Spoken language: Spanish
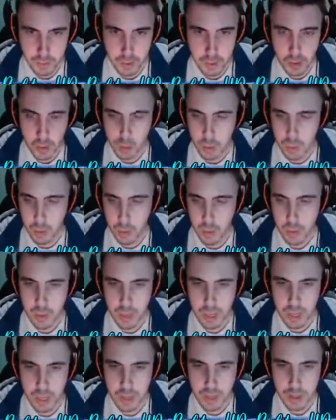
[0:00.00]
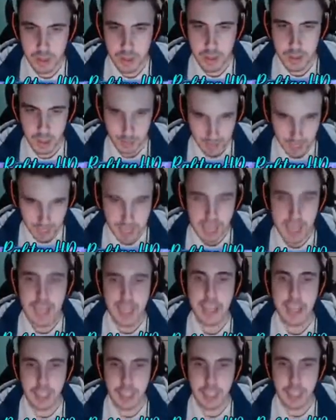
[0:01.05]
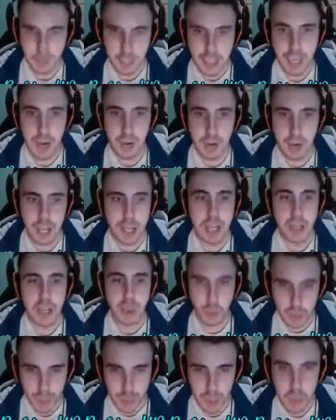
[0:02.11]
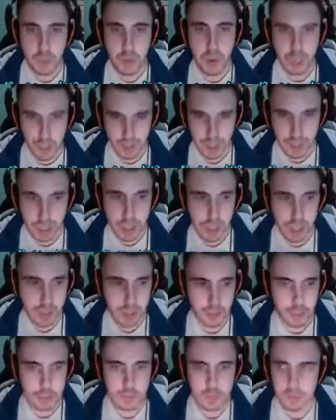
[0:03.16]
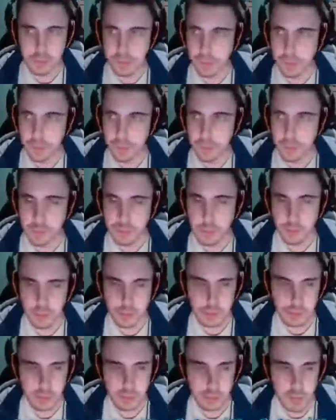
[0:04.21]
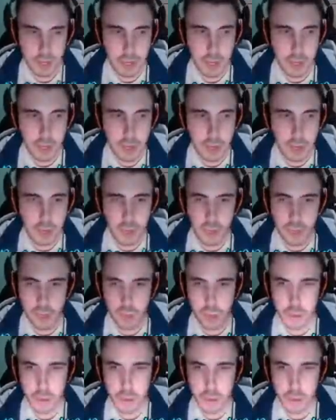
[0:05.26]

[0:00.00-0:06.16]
Como que no le voy a dar? Te va a cagar, te va a cagar ahora. No te he dado, pero te va a cagar. Han reanimado atrás, tú.